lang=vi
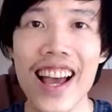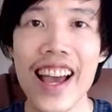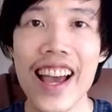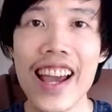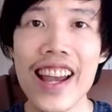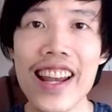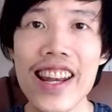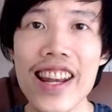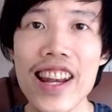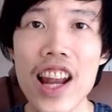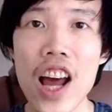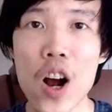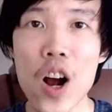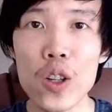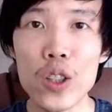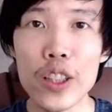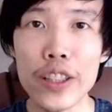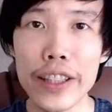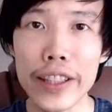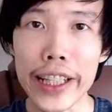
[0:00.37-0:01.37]

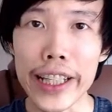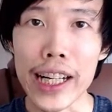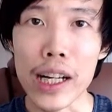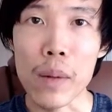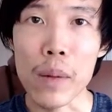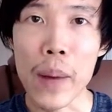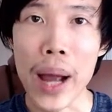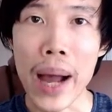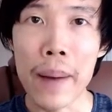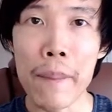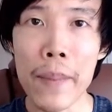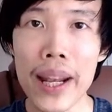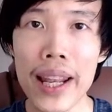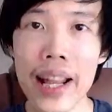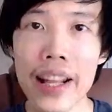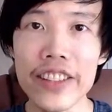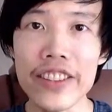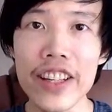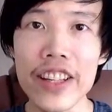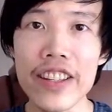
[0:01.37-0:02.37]
Hello, xin chào tất cả các bạn, mình
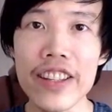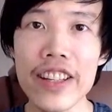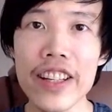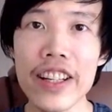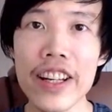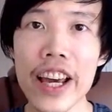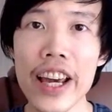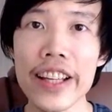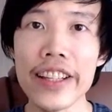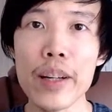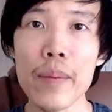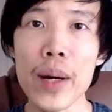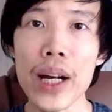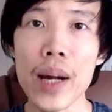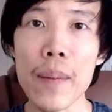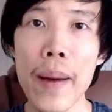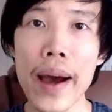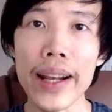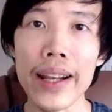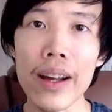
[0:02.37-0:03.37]
là Justin đây Chào mừng
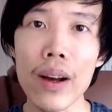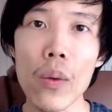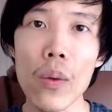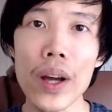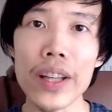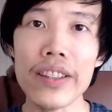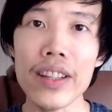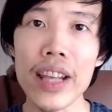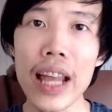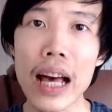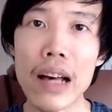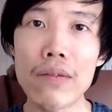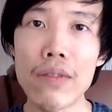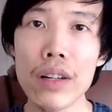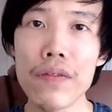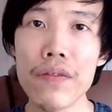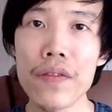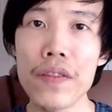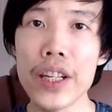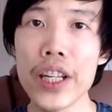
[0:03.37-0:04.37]
các bạn đã quay trở lại
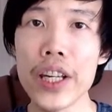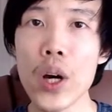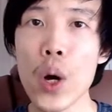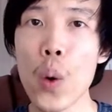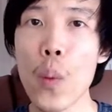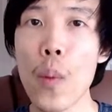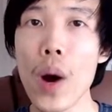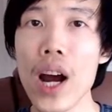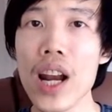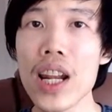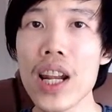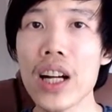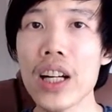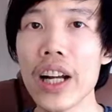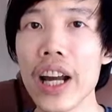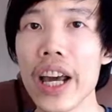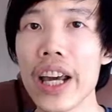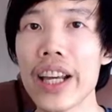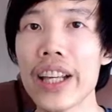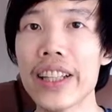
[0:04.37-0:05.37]
với video mới lần
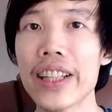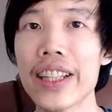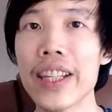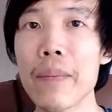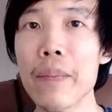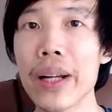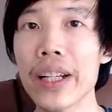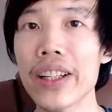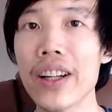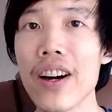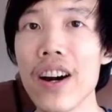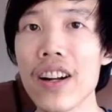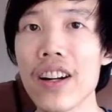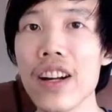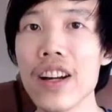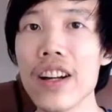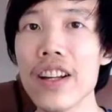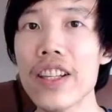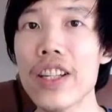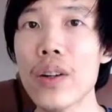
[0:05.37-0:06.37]
này Thì mình có
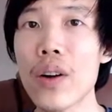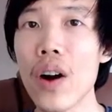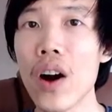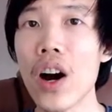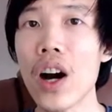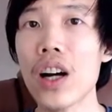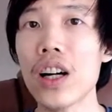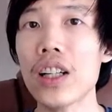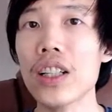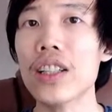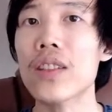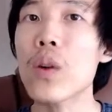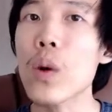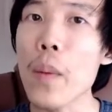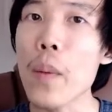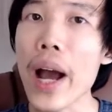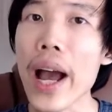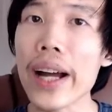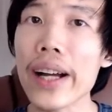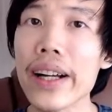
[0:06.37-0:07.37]
rất là nhiều câu hỏi của các
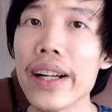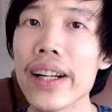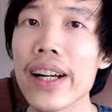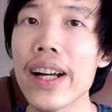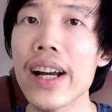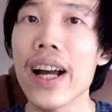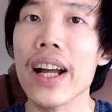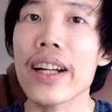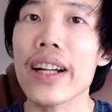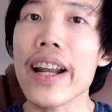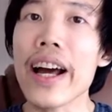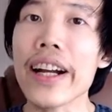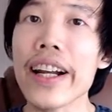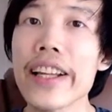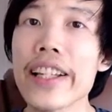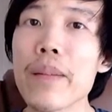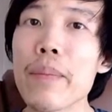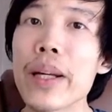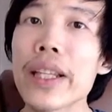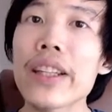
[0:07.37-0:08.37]
bạn đặt
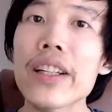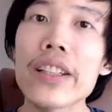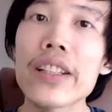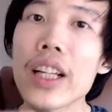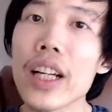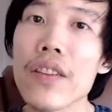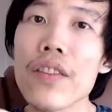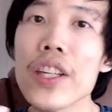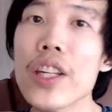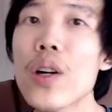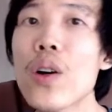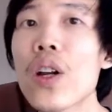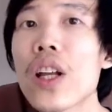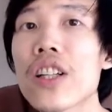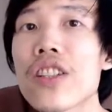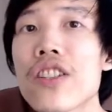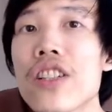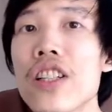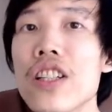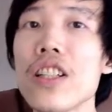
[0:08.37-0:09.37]
đến cho mình từ những cái video
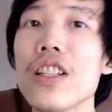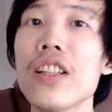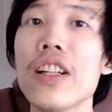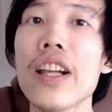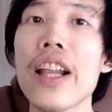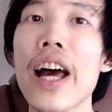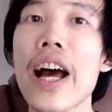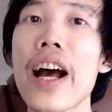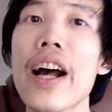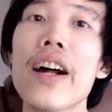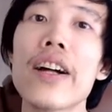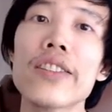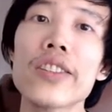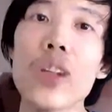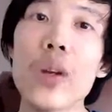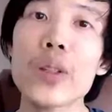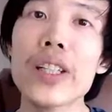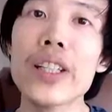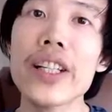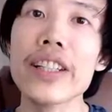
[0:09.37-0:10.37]
lần trước Đó là
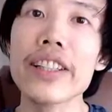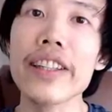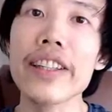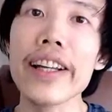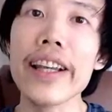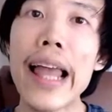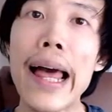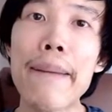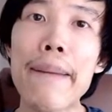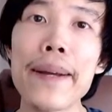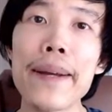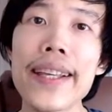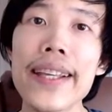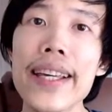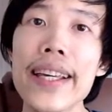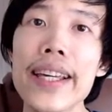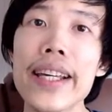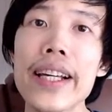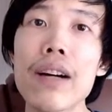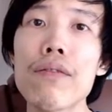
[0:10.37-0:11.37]
Solution Architect làm cái
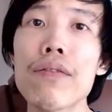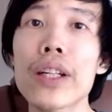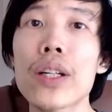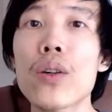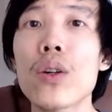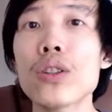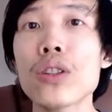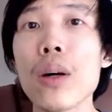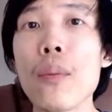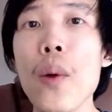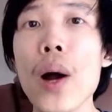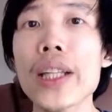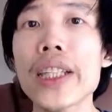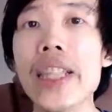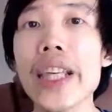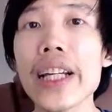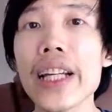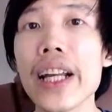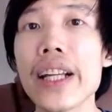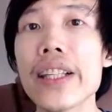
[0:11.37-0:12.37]
gì, công việc của Software
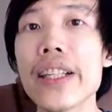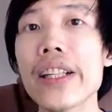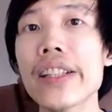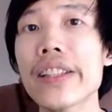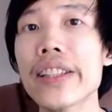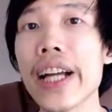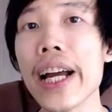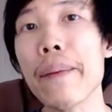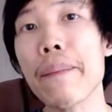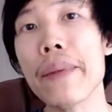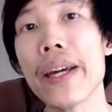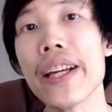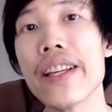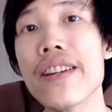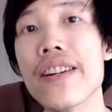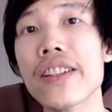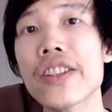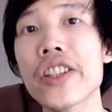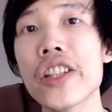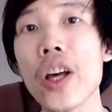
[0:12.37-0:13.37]
Architect là gì Sự khác biệt
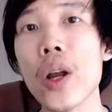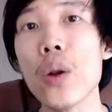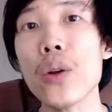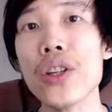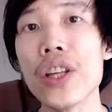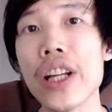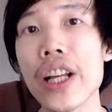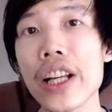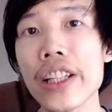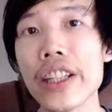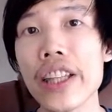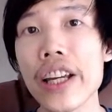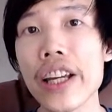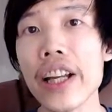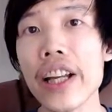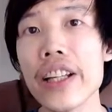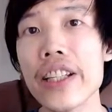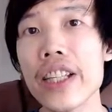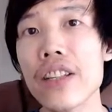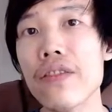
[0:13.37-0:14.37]
giữa Solution Architect
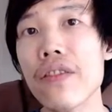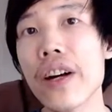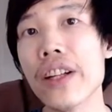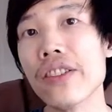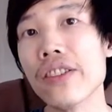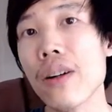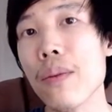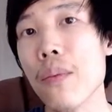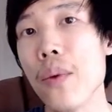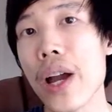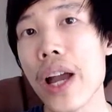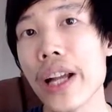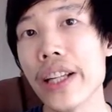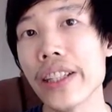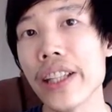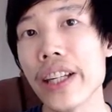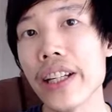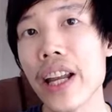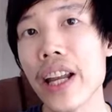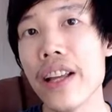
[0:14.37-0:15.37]
là gì và Software
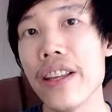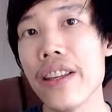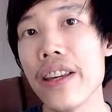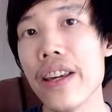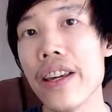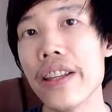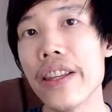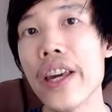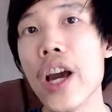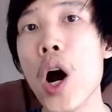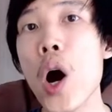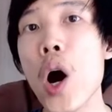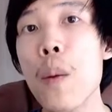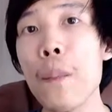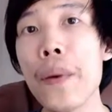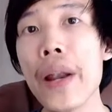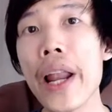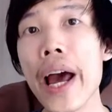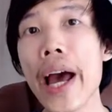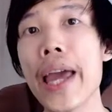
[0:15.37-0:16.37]
Architect là gì Thì
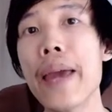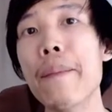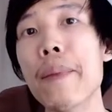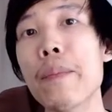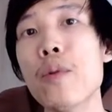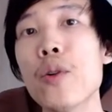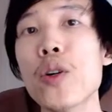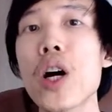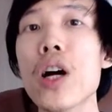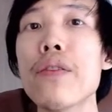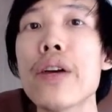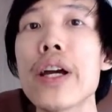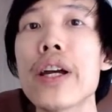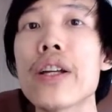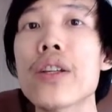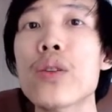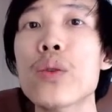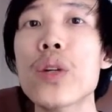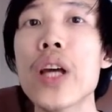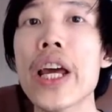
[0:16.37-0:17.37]
hôm nay mình muốn nói về
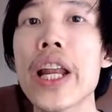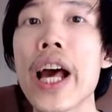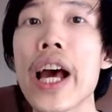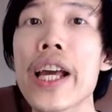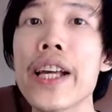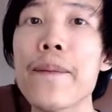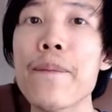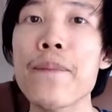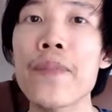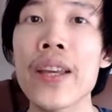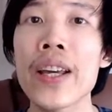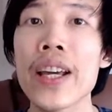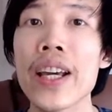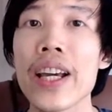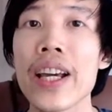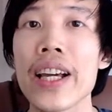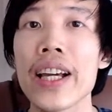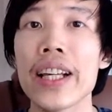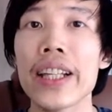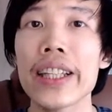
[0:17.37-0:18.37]
chủ đề đấy
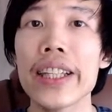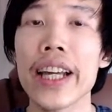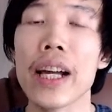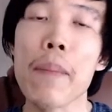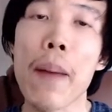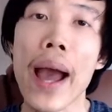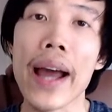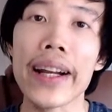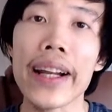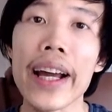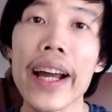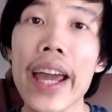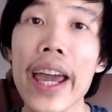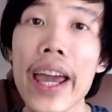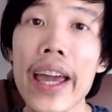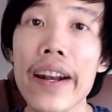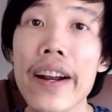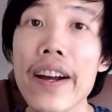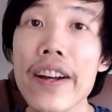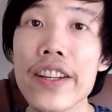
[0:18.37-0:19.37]
Thì các bạn đã
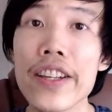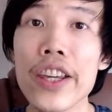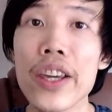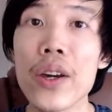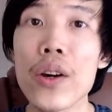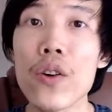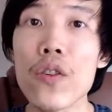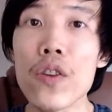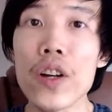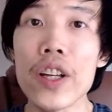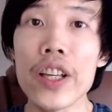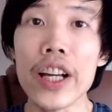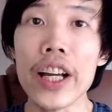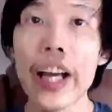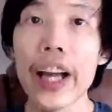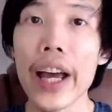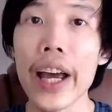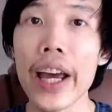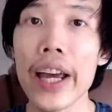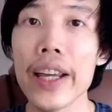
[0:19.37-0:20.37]
nghe rất nhiều về những
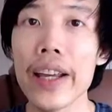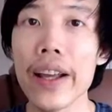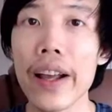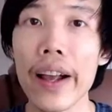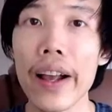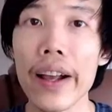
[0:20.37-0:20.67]
cái